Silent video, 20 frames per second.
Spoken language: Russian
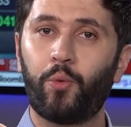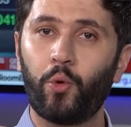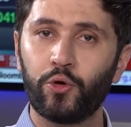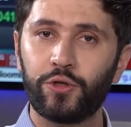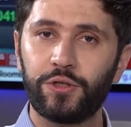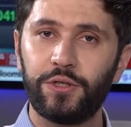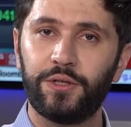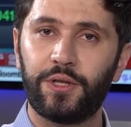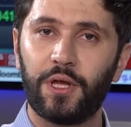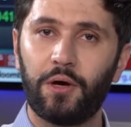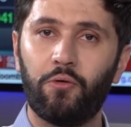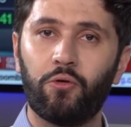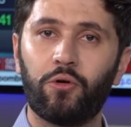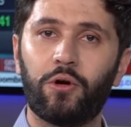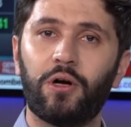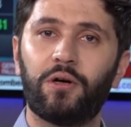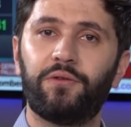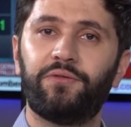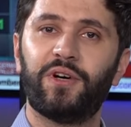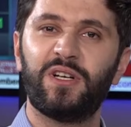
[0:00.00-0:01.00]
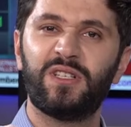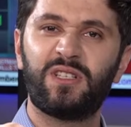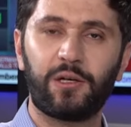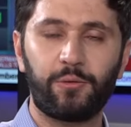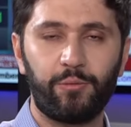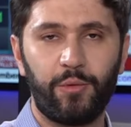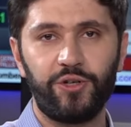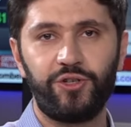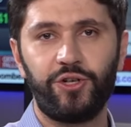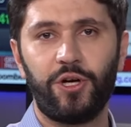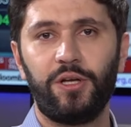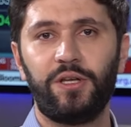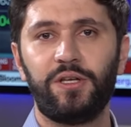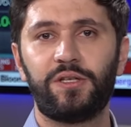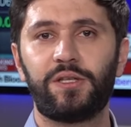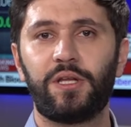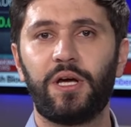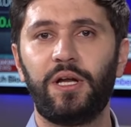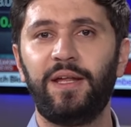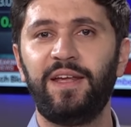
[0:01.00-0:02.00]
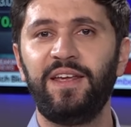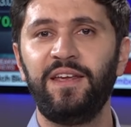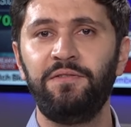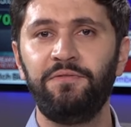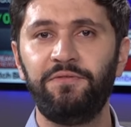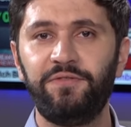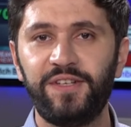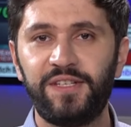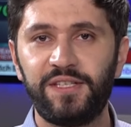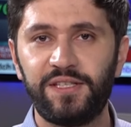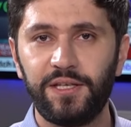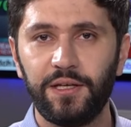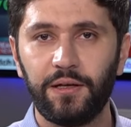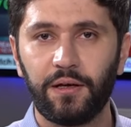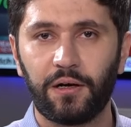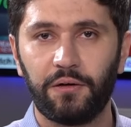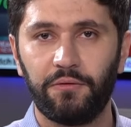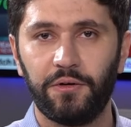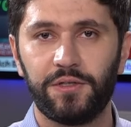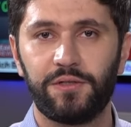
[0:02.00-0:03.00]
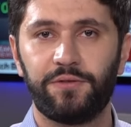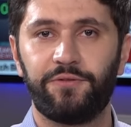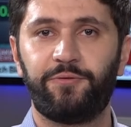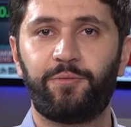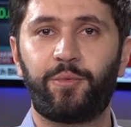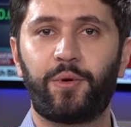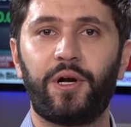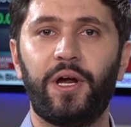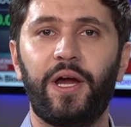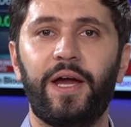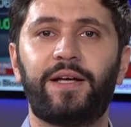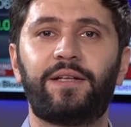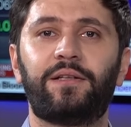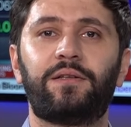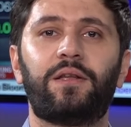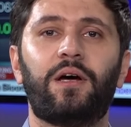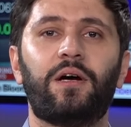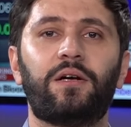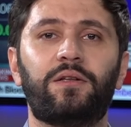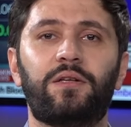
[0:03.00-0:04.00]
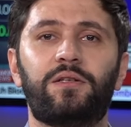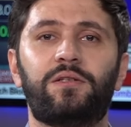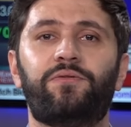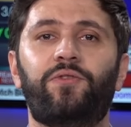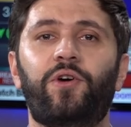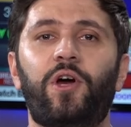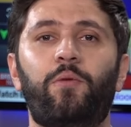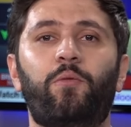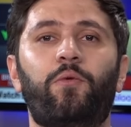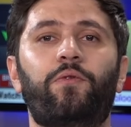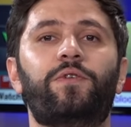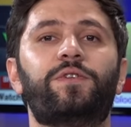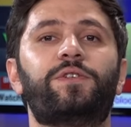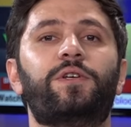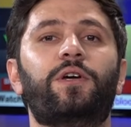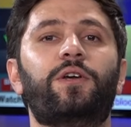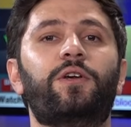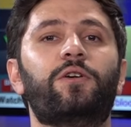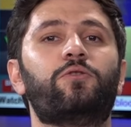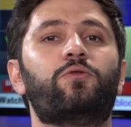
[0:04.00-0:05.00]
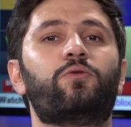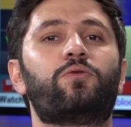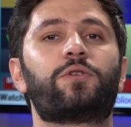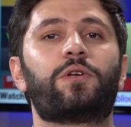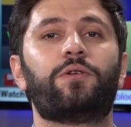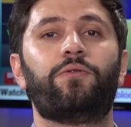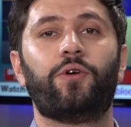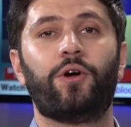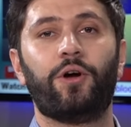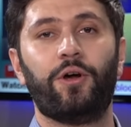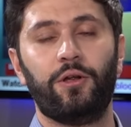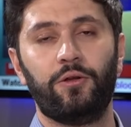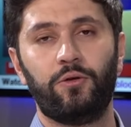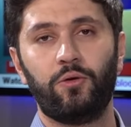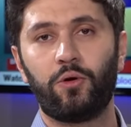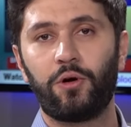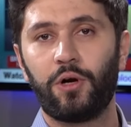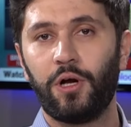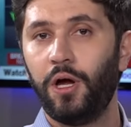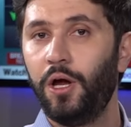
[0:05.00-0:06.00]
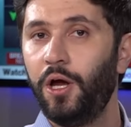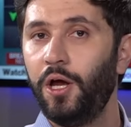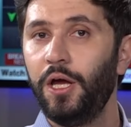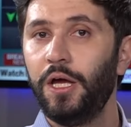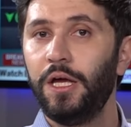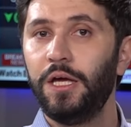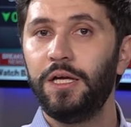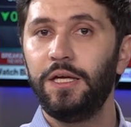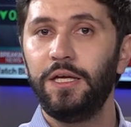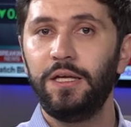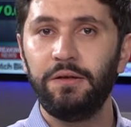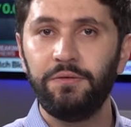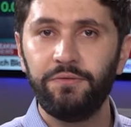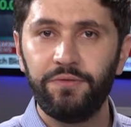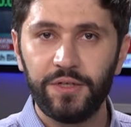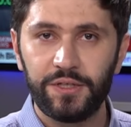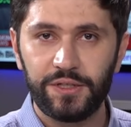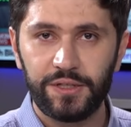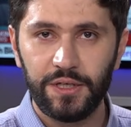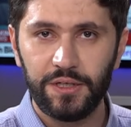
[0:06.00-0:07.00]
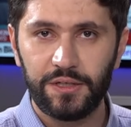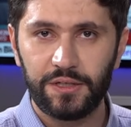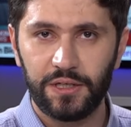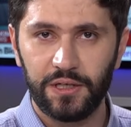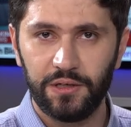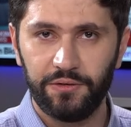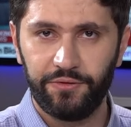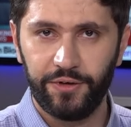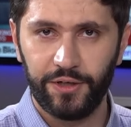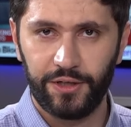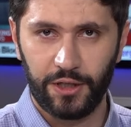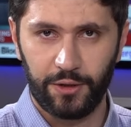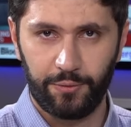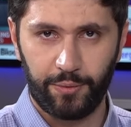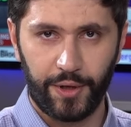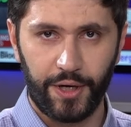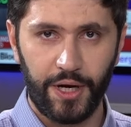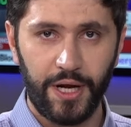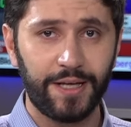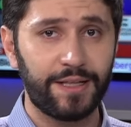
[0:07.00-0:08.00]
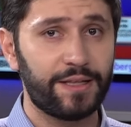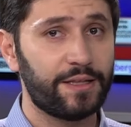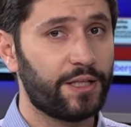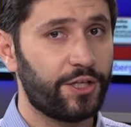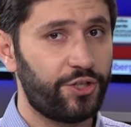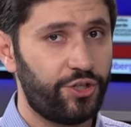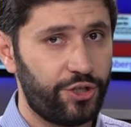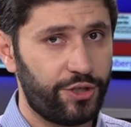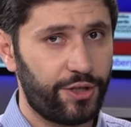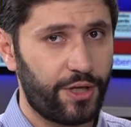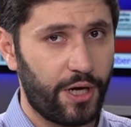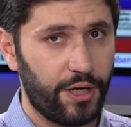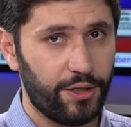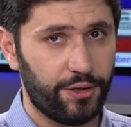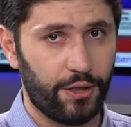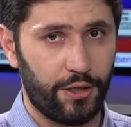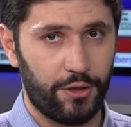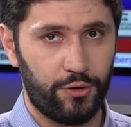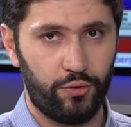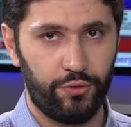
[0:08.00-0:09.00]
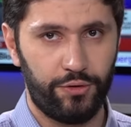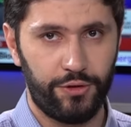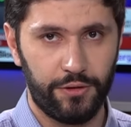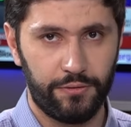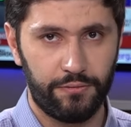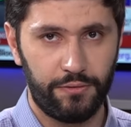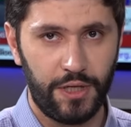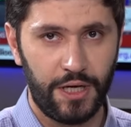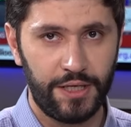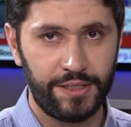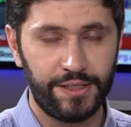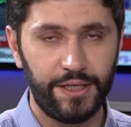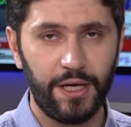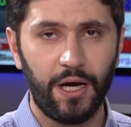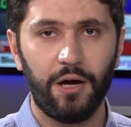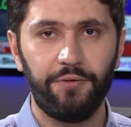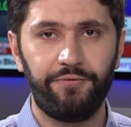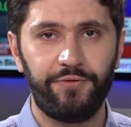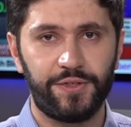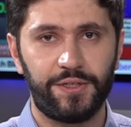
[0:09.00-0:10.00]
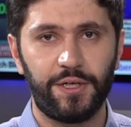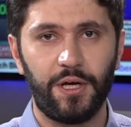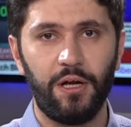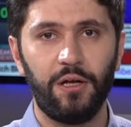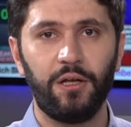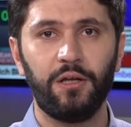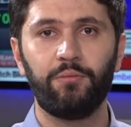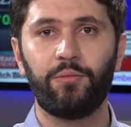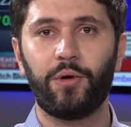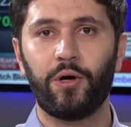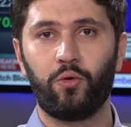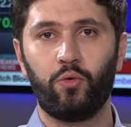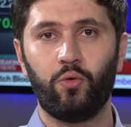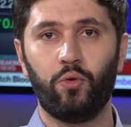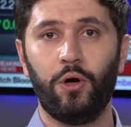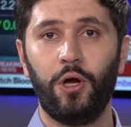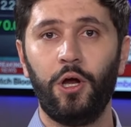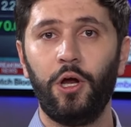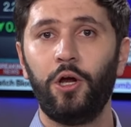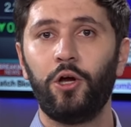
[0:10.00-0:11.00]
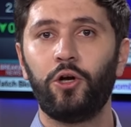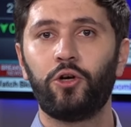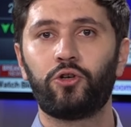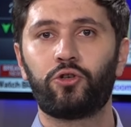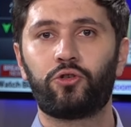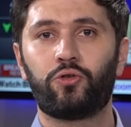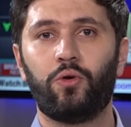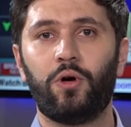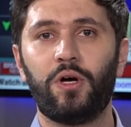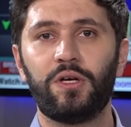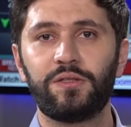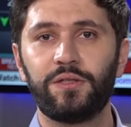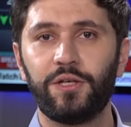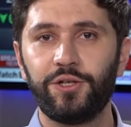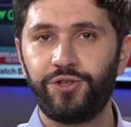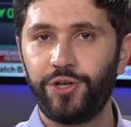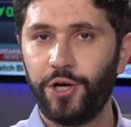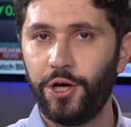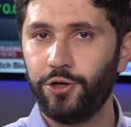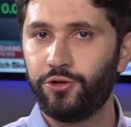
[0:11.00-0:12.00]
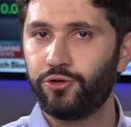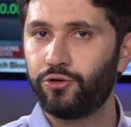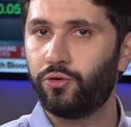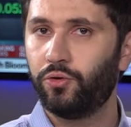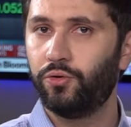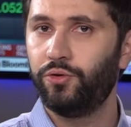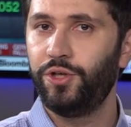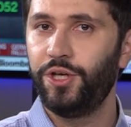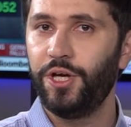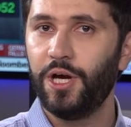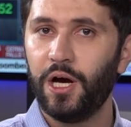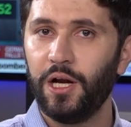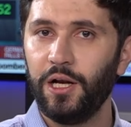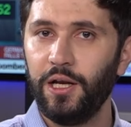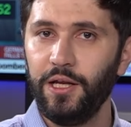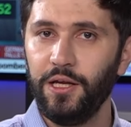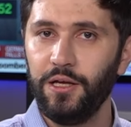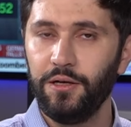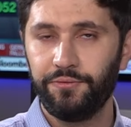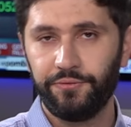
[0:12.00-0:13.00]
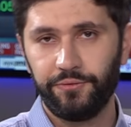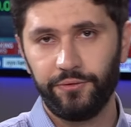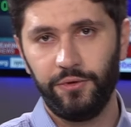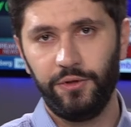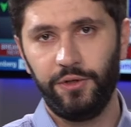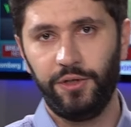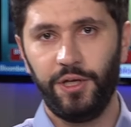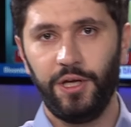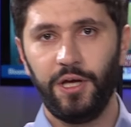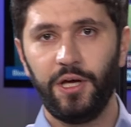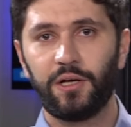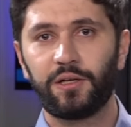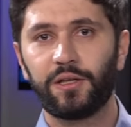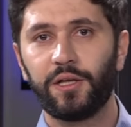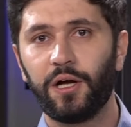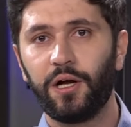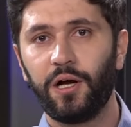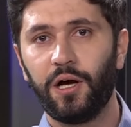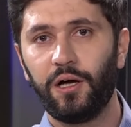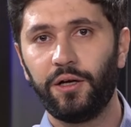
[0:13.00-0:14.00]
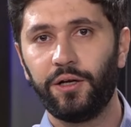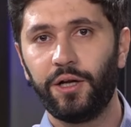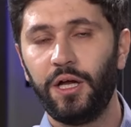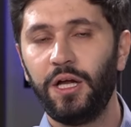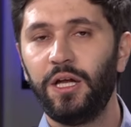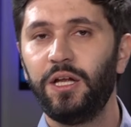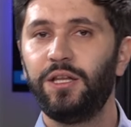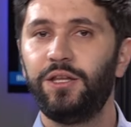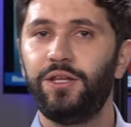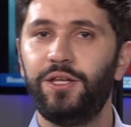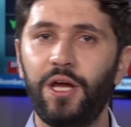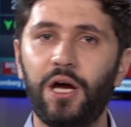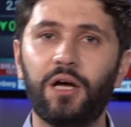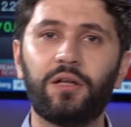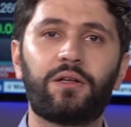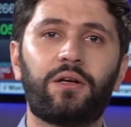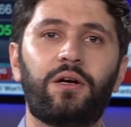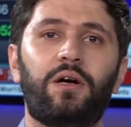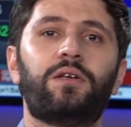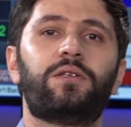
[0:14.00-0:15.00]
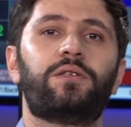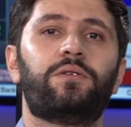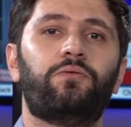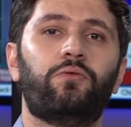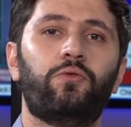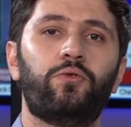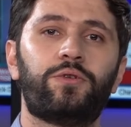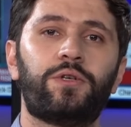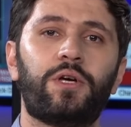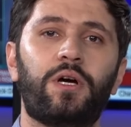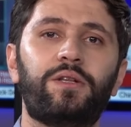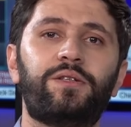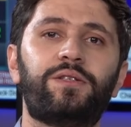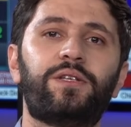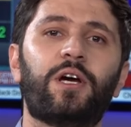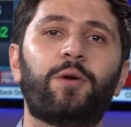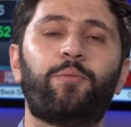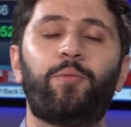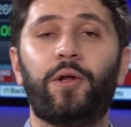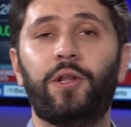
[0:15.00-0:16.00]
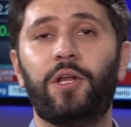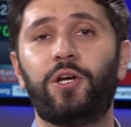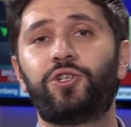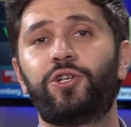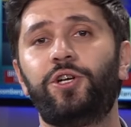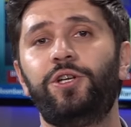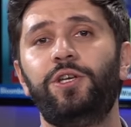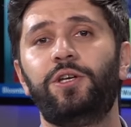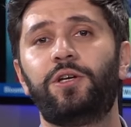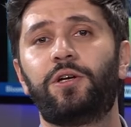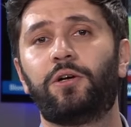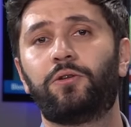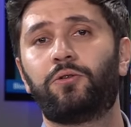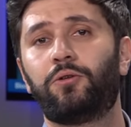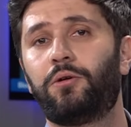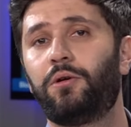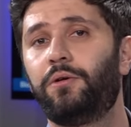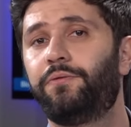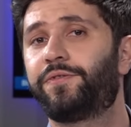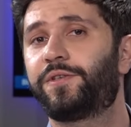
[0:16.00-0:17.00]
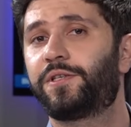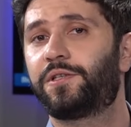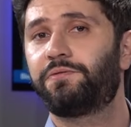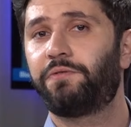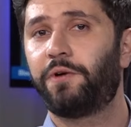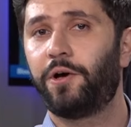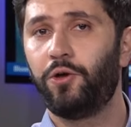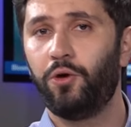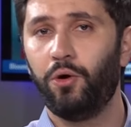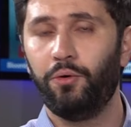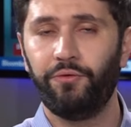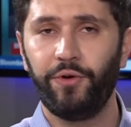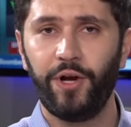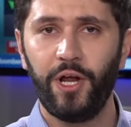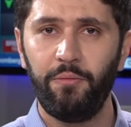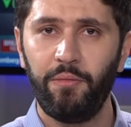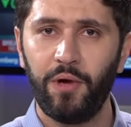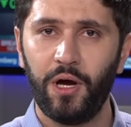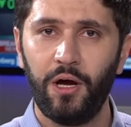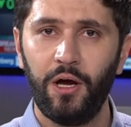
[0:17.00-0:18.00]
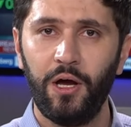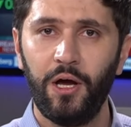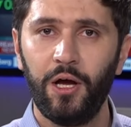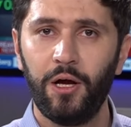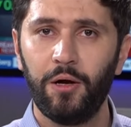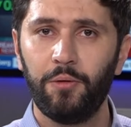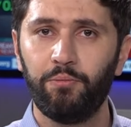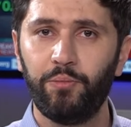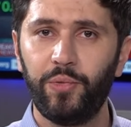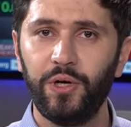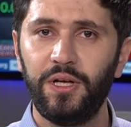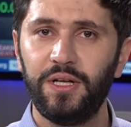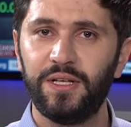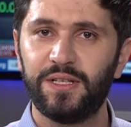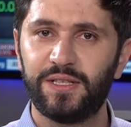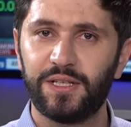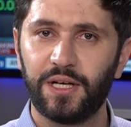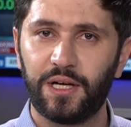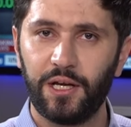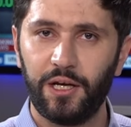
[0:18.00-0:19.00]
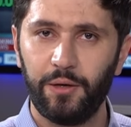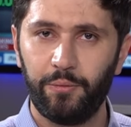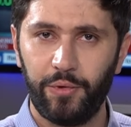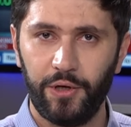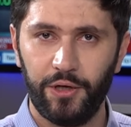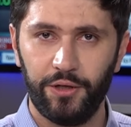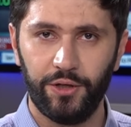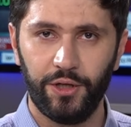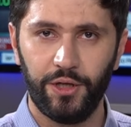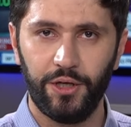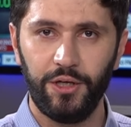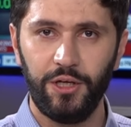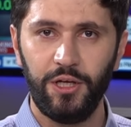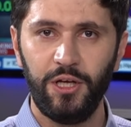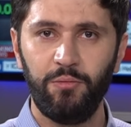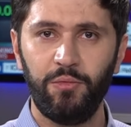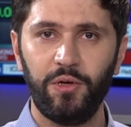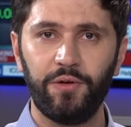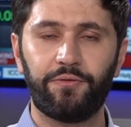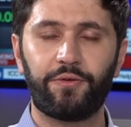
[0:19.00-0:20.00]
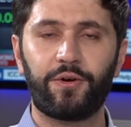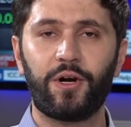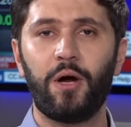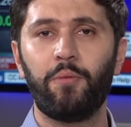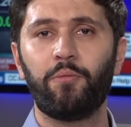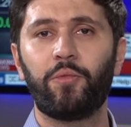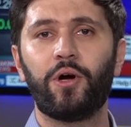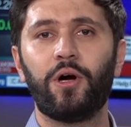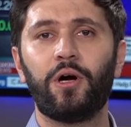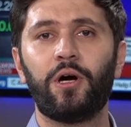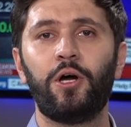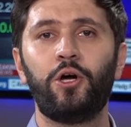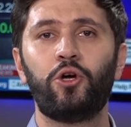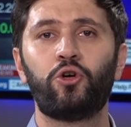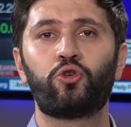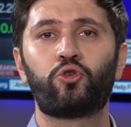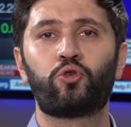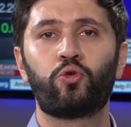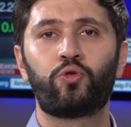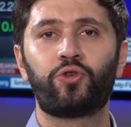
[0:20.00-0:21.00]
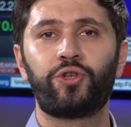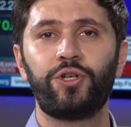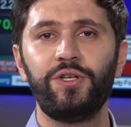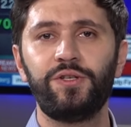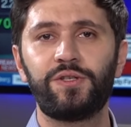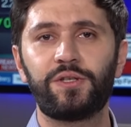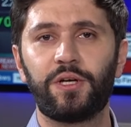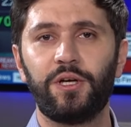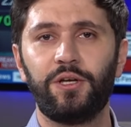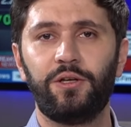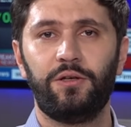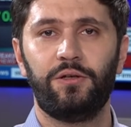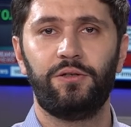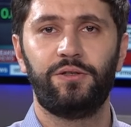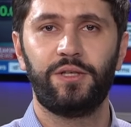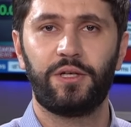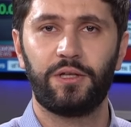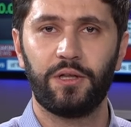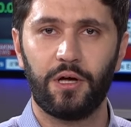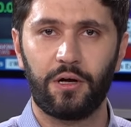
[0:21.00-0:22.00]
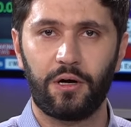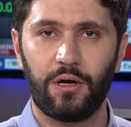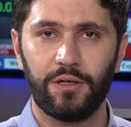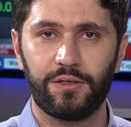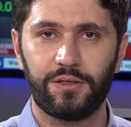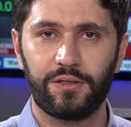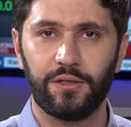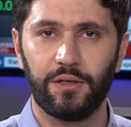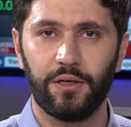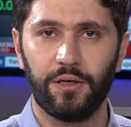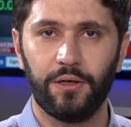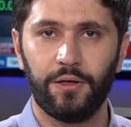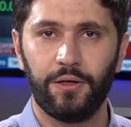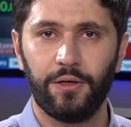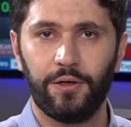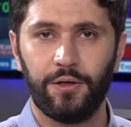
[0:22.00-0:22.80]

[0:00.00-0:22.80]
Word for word: после того, как в Азербайджане стали инвестировать в проект так называемого Зангезурского коридора, инвестиции в этот проект начинает осуществлять и официальный Баку, что означает, что ни Алиев, ни Эрдоган не отказываются от тех положений, которые в свое время были закреплены ими в рамках Шушинской декларации